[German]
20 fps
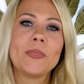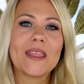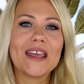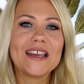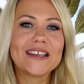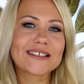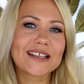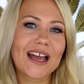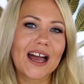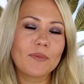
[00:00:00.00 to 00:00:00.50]

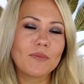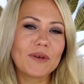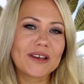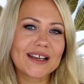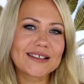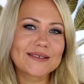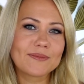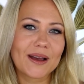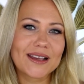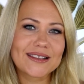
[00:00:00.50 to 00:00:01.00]
Ich trage mir
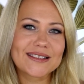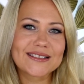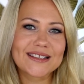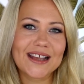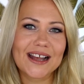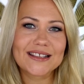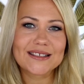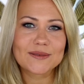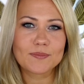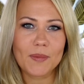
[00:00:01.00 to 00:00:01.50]
das meistens
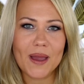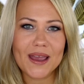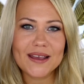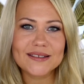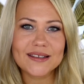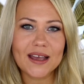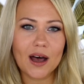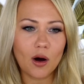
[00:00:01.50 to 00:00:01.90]
als Base